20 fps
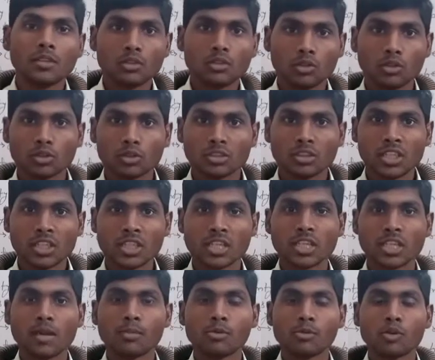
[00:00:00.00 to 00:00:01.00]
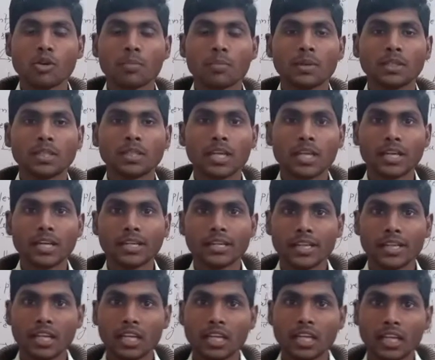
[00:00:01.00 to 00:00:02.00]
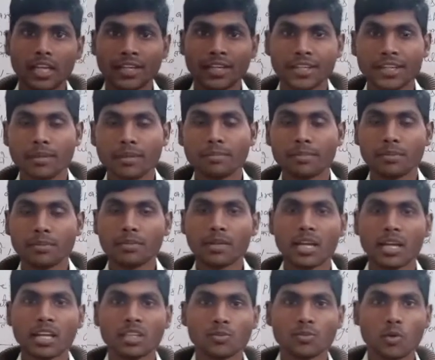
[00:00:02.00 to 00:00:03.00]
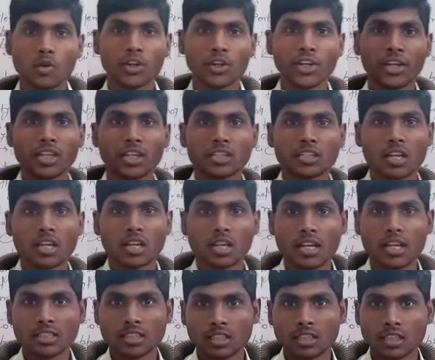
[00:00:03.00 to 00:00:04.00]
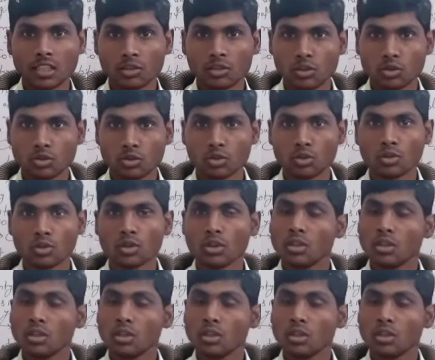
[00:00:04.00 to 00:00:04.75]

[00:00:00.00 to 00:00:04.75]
दोस्त जैसे कि आप लोगों को पता है डेली एट एम पे मेरा स्पोकन इंग्लिश का क्लास आता है दोस्तों